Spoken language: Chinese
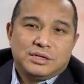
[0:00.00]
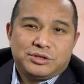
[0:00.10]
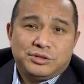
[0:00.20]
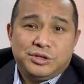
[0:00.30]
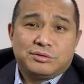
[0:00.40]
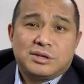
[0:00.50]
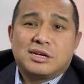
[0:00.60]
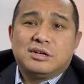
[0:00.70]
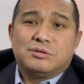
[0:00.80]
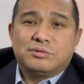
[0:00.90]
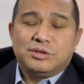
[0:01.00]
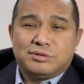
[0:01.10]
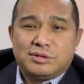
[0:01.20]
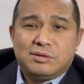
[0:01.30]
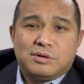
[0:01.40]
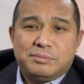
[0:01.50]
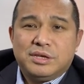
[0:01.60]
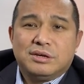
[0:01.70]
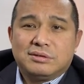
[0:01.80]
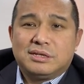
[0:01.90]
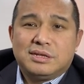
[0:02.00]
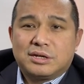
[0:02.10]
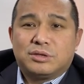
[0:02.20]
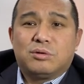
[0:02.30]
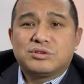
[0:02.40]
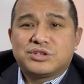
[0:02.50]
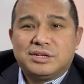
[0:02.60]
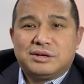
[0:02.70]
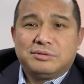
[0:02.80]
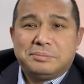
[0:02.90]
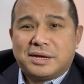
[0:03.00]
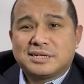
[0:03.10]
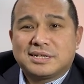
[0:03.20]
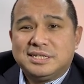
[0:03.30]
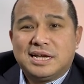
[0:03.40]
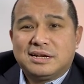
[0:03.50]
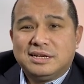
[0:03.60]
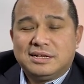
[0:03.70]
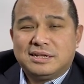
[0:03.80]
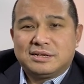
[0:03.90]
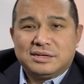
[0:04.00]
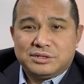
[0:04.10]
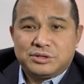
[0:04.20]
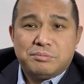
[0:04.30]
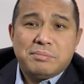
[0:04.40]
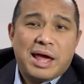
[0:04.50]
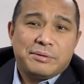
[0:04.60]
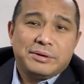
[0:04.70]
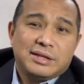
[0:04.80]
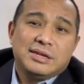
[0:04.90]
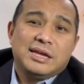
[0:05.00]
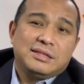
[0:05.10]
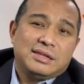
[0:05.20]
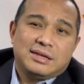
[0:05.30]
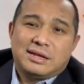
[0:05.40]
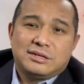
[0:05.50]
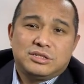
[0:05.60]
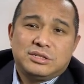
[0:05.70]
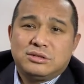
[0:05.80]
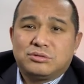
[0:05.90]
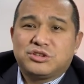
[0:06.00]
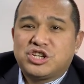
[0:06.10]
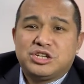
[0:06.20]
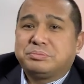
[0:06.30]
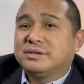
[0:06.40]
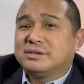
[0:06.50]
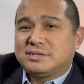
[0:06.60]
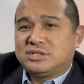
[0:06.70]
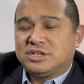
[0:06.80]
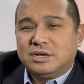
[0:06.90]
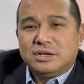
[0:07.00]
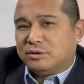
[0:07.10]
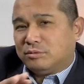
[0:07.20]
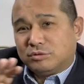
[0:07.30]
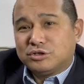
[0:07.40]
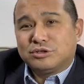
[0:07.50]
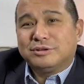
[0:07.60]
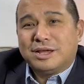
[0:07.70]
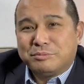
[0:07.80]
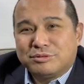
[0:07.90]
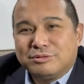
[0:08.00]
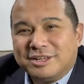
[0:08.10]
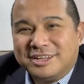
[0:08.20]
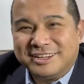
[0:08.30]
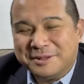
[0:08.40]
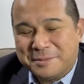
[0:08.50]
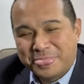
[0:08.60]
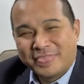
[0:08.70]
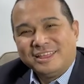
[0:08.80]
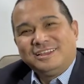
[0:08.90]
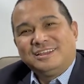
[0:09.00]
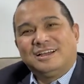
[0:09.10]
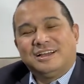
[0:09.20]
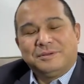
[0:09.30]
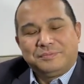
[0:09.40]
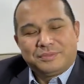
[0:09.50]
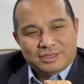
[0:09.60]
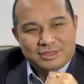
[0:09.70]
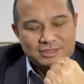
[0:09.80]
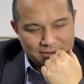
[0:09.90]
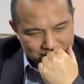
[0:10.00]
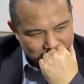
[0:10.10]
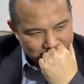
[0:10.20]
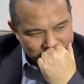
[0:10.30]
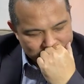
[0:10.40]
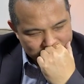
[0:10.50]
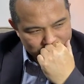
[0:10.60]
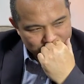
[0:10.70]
就有的客户，有的我们有的那个同事呢，会把这个香烟呢就卖回到烟店，但是这种 cheap 的事情我是从来不做的啊。那么其实